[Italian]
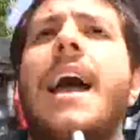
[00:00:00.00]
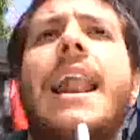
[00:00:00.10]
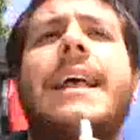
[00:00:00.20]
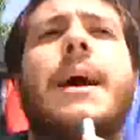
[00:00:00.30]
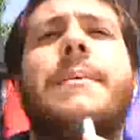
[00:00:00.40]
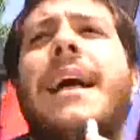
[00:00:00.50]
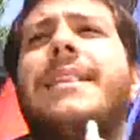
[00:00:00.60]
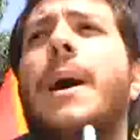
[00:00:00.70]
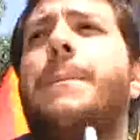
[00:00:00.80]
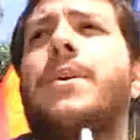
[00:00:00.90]
la
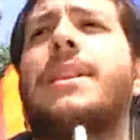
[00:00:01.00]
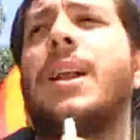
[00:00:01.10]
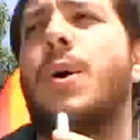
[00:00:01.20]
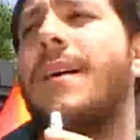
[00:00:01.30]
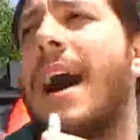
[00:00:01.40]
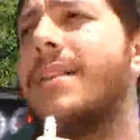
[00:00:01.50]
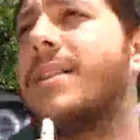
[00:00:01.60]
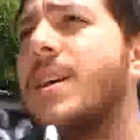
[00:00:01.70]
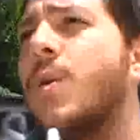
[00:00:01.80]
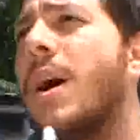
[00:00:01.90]
Sapienza ha portato
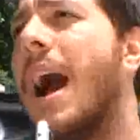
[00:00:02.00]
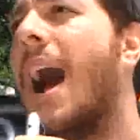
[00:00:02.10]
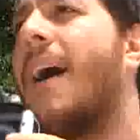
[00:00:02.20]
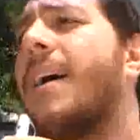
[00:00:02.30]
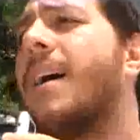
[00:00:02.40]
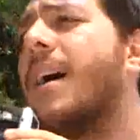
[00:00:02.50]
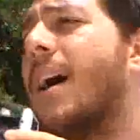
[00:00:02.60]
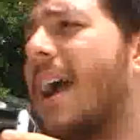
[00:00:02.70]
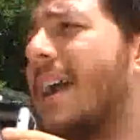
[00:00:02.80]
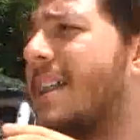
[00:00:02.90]
avanti una
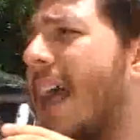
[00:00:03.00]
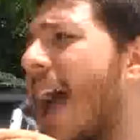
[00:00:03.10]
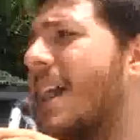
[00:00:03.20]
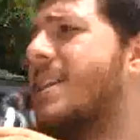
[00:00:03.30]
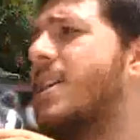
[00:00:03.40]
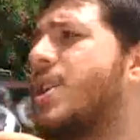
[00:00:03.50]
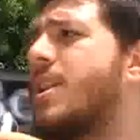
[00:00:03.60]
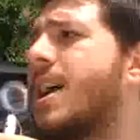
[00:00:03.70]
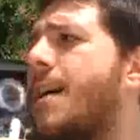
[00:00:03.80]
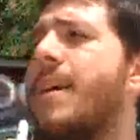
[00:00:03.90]
eh, idea di
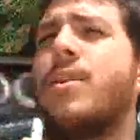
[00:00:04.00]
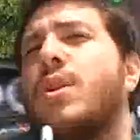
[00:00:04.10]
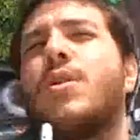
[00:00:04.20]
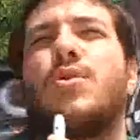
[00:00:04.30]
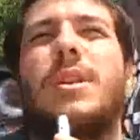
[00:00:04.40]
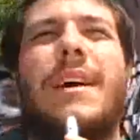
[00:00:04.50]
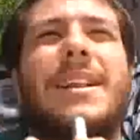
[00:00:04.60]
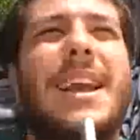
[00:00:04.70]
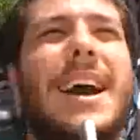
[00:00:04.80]
decentramento assolutamente